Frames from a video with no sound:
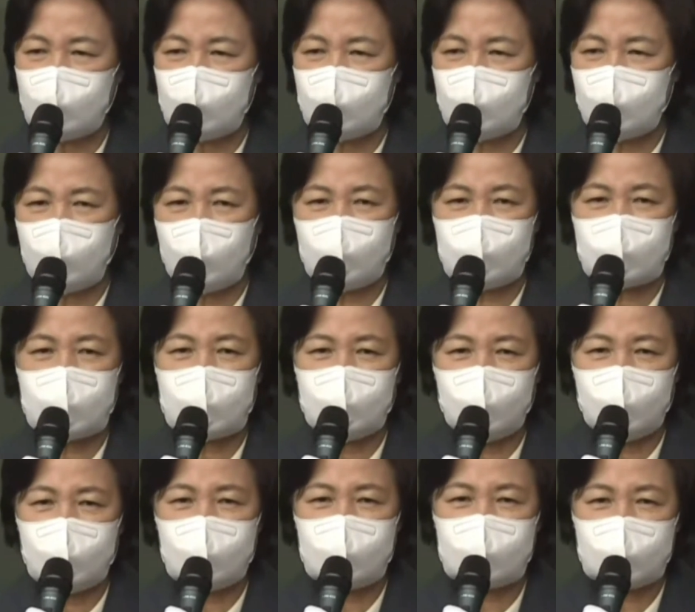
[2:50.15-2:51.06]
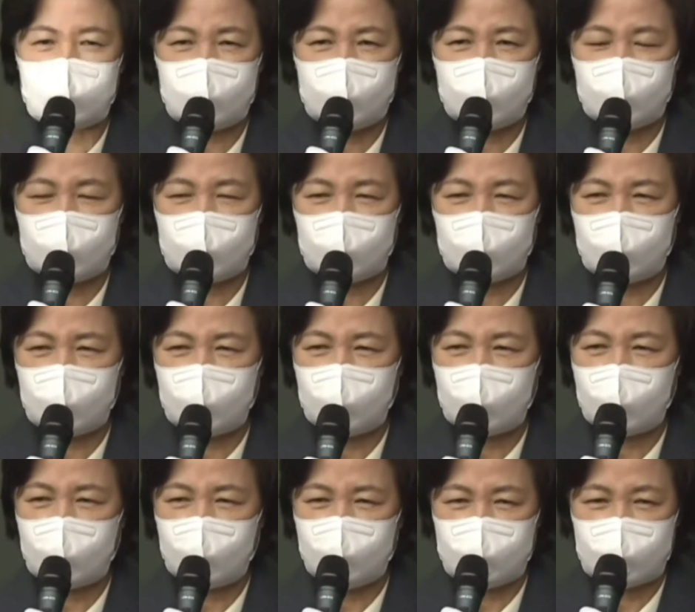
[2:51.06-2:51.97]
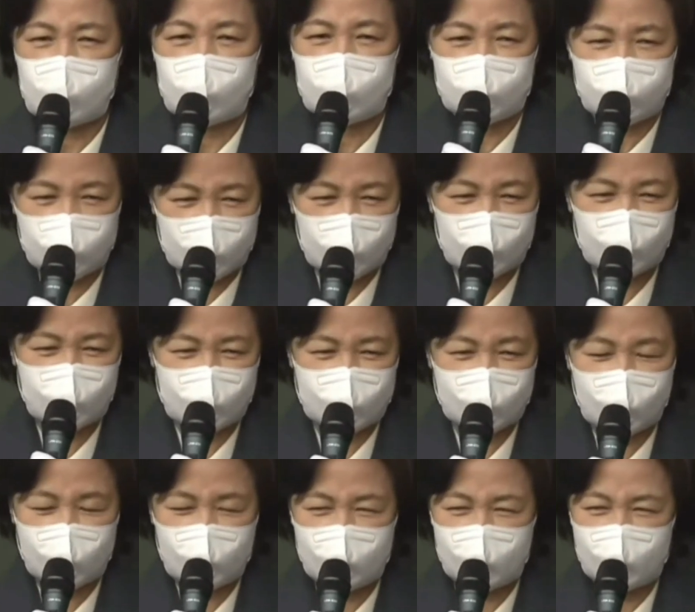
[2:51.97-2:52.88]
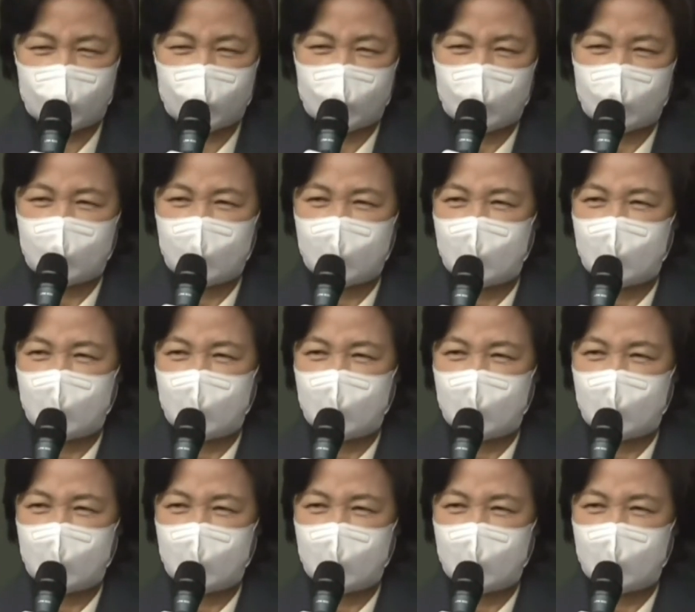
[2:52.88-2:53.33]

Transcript: 윤호중 법사위원장님께도 감사드립니다.